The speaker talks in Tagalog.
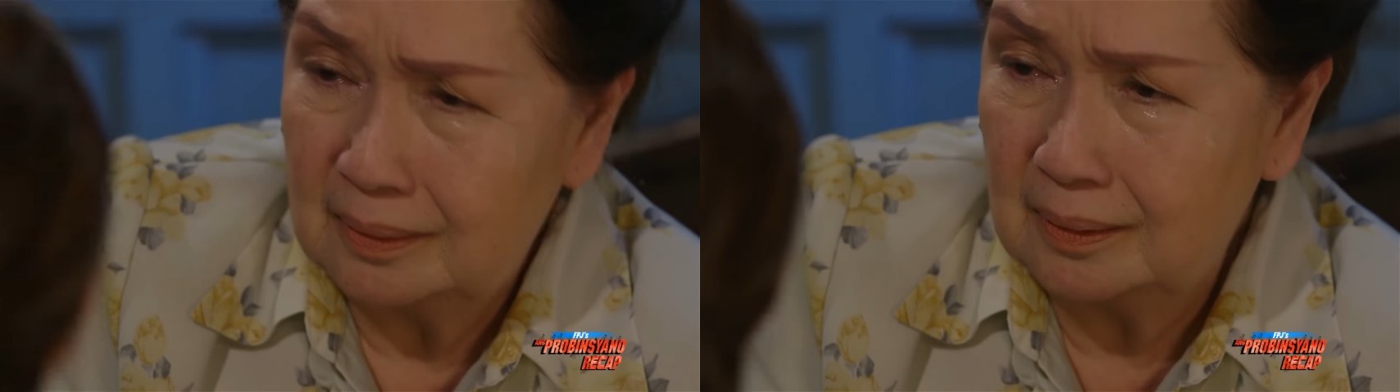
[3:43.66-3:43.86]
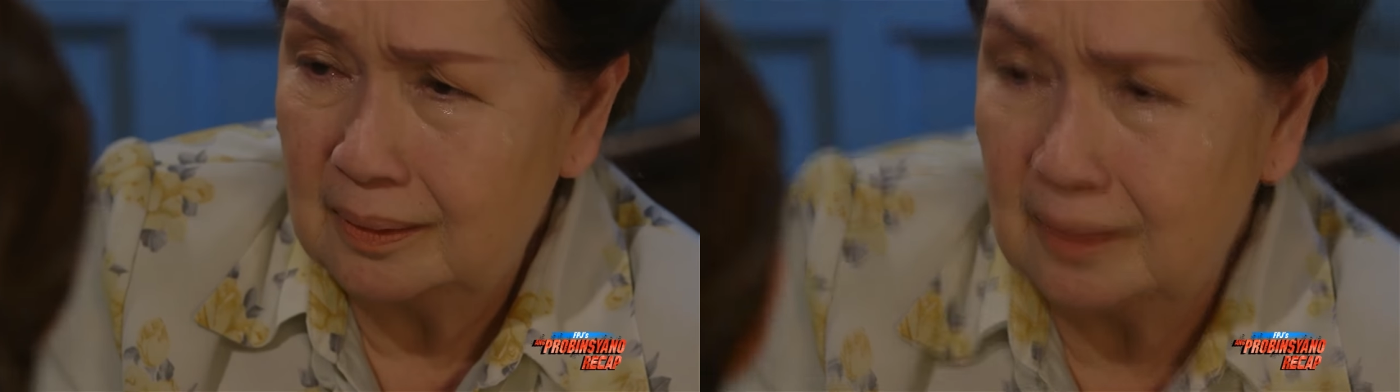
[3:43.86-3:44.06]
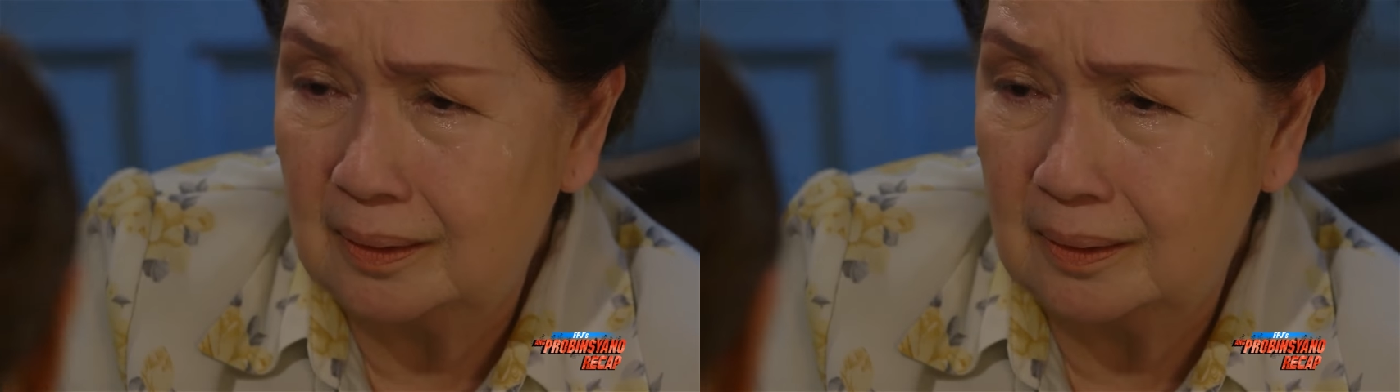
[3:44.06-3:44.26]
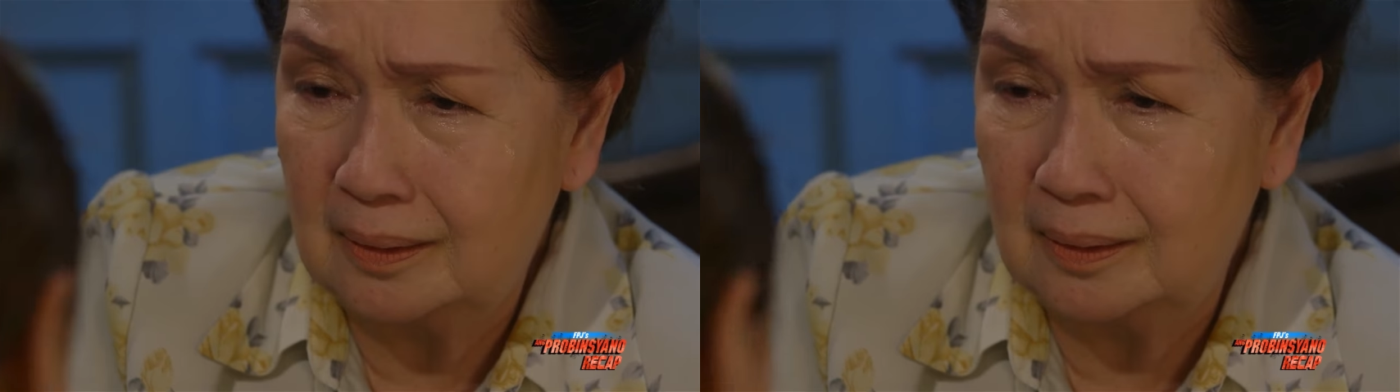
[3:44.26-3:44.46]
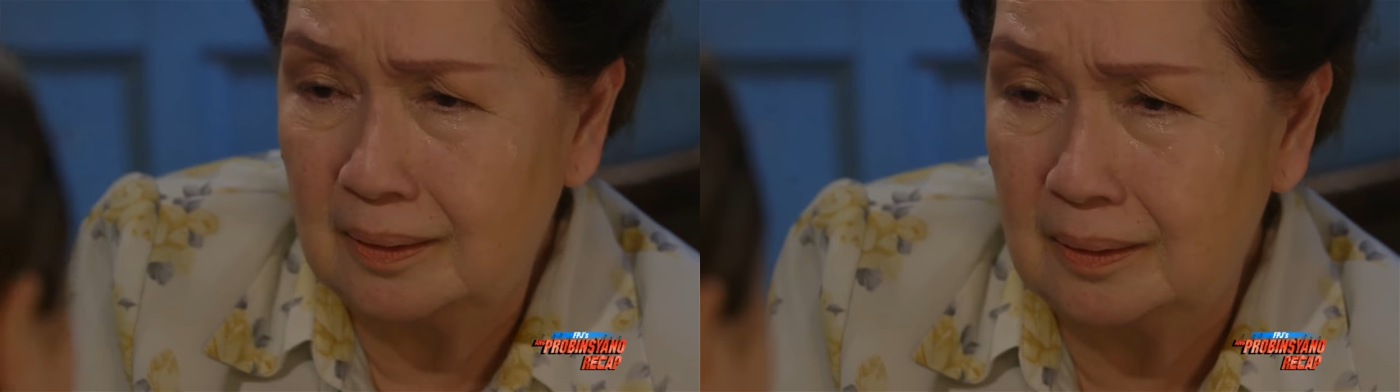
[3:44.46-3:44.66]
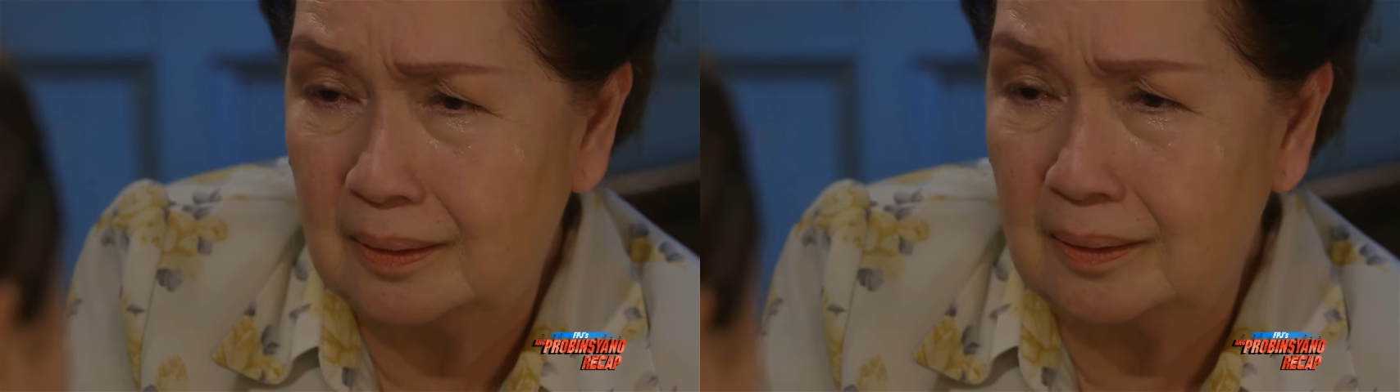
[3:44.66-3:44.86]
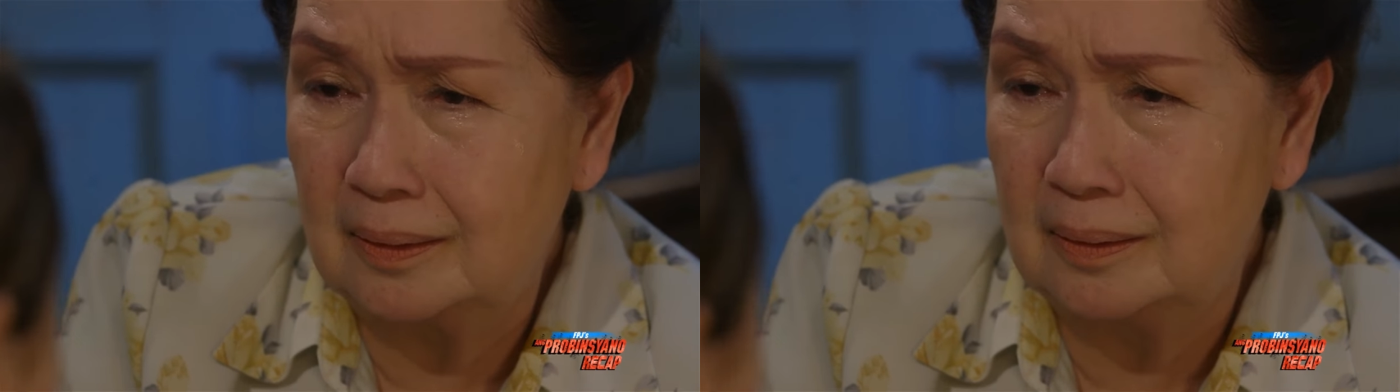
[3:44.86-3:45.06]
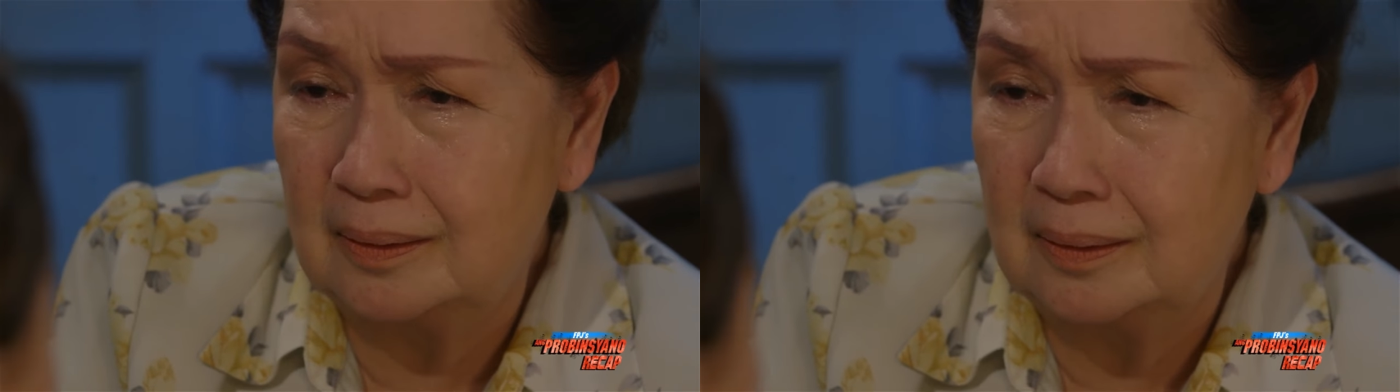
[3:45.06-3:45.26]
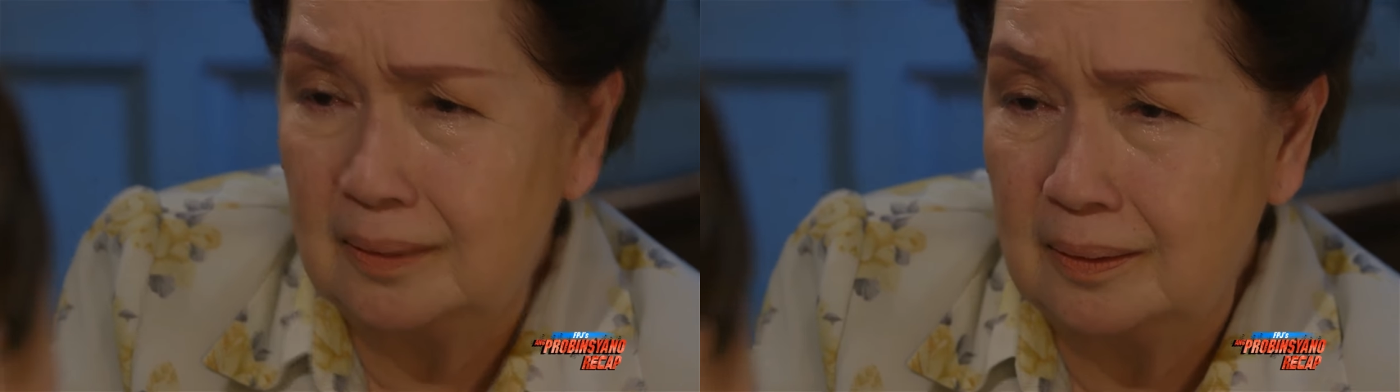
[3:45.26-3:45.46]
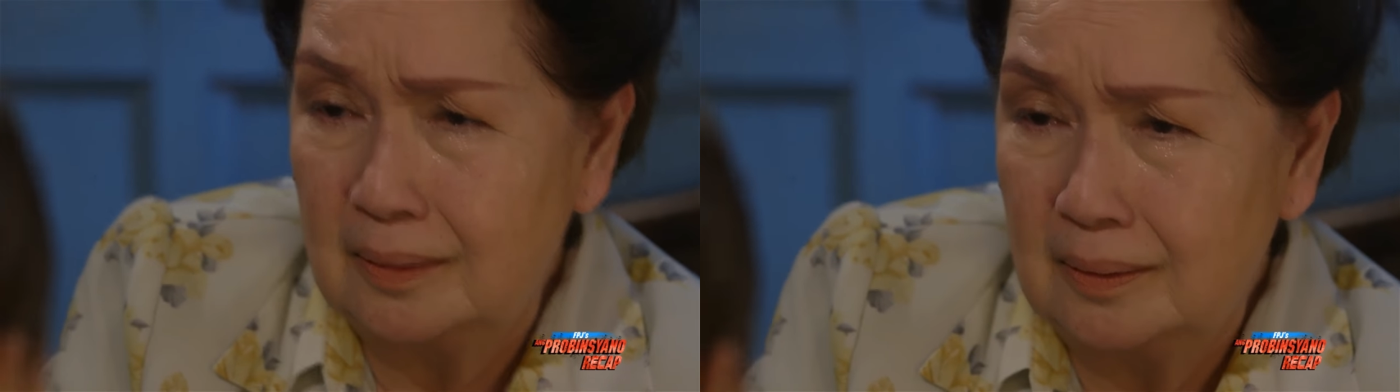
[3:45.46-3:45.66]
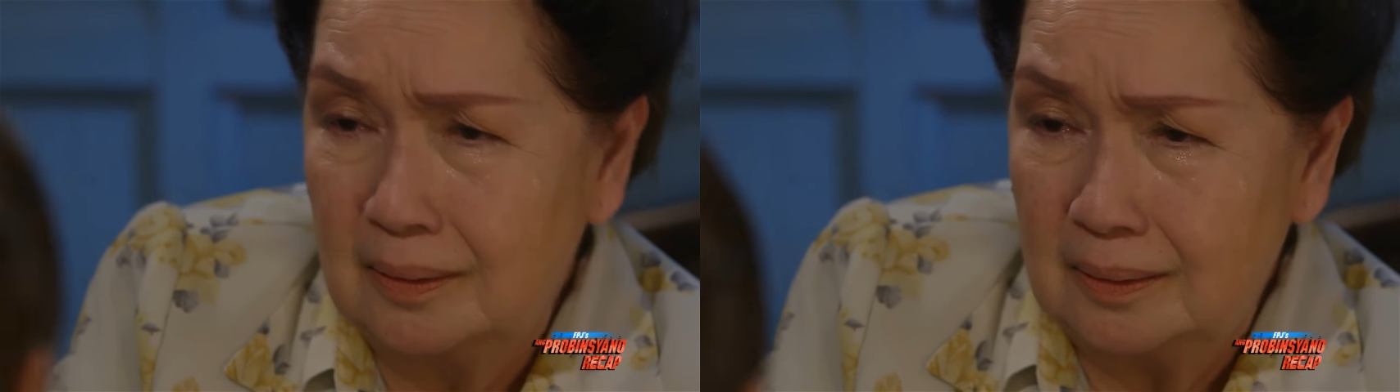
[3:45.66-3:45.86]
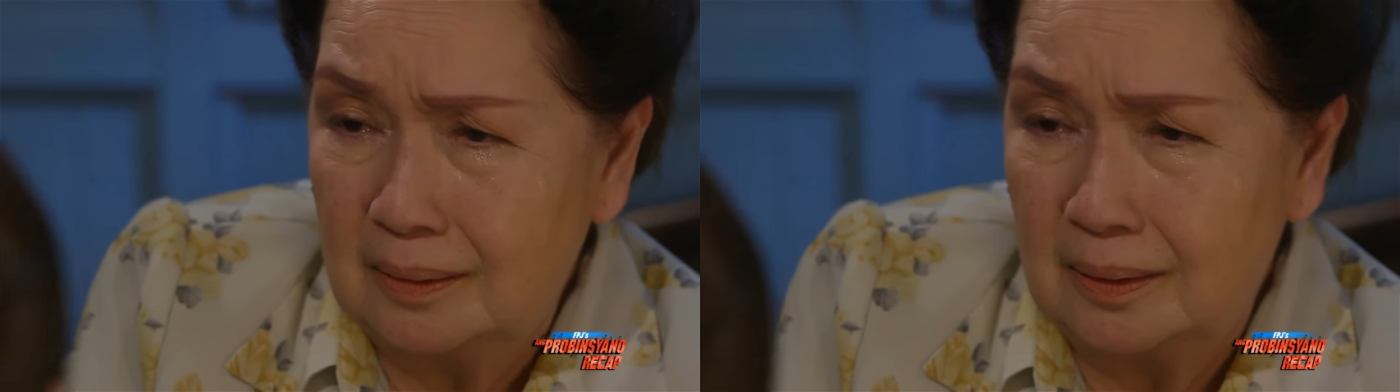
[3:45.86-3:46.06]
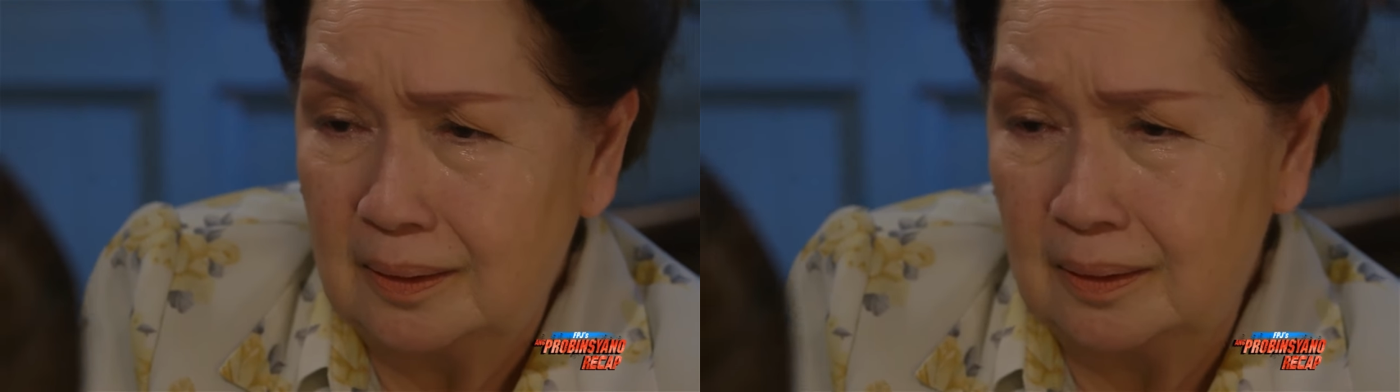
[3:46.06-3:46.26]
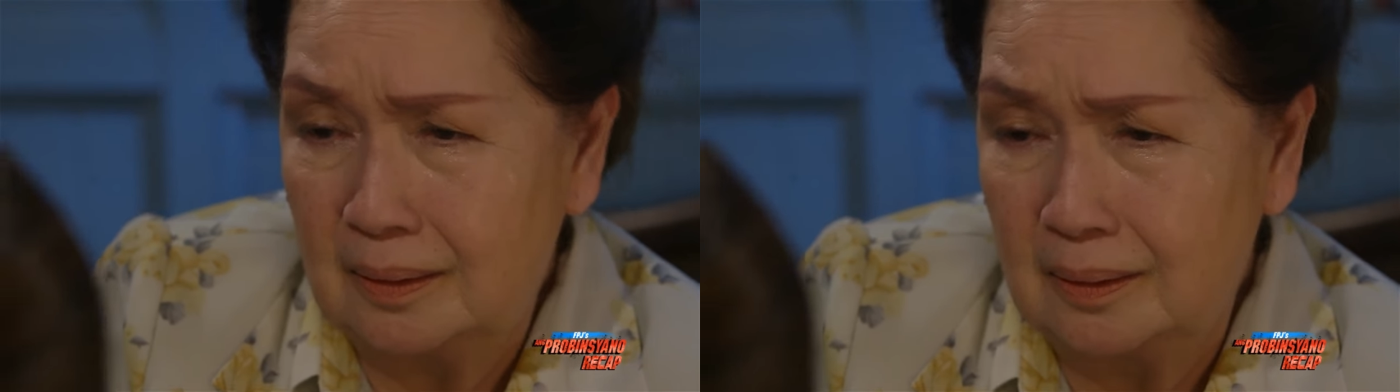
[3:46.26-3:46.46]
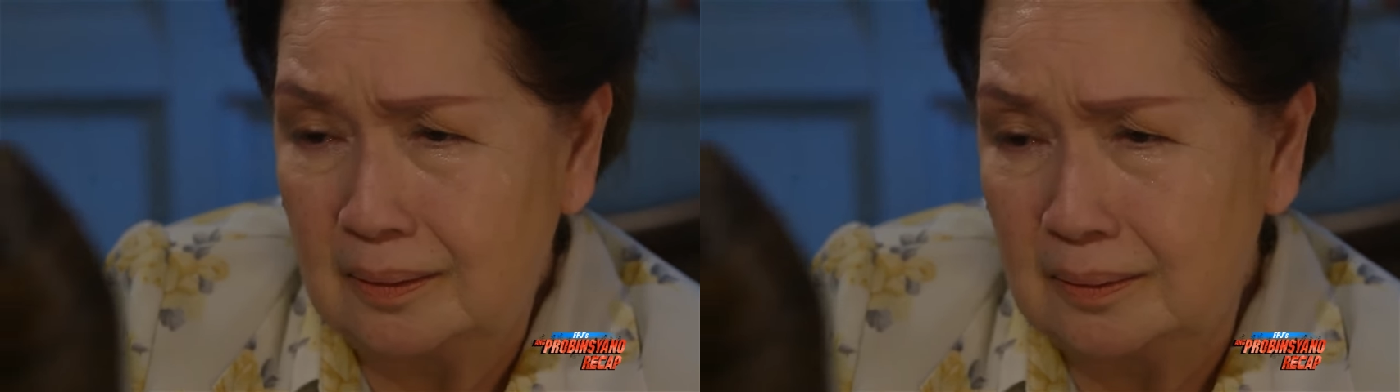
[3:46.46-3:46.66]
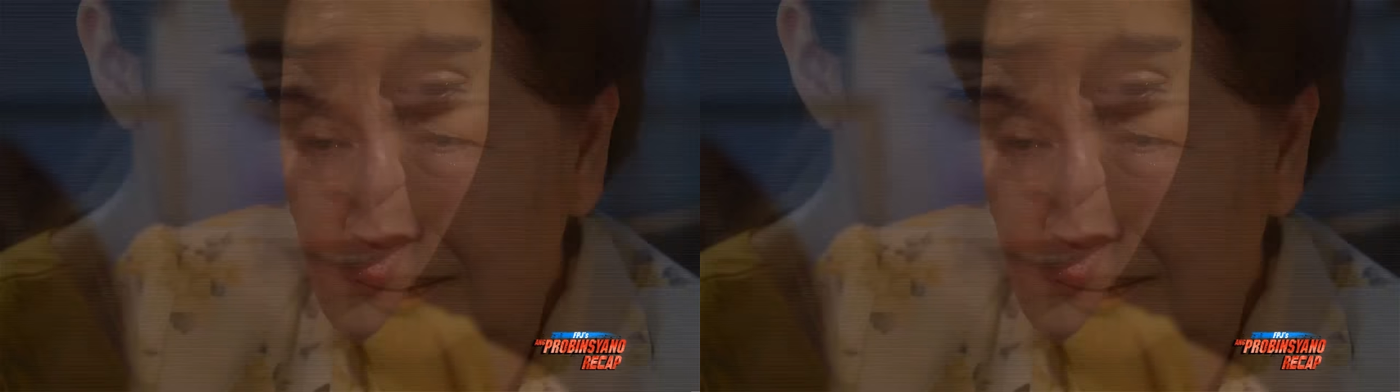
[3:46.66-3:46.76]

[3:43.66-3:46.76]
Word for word: Hindi ko po alam kung, kung ano po yung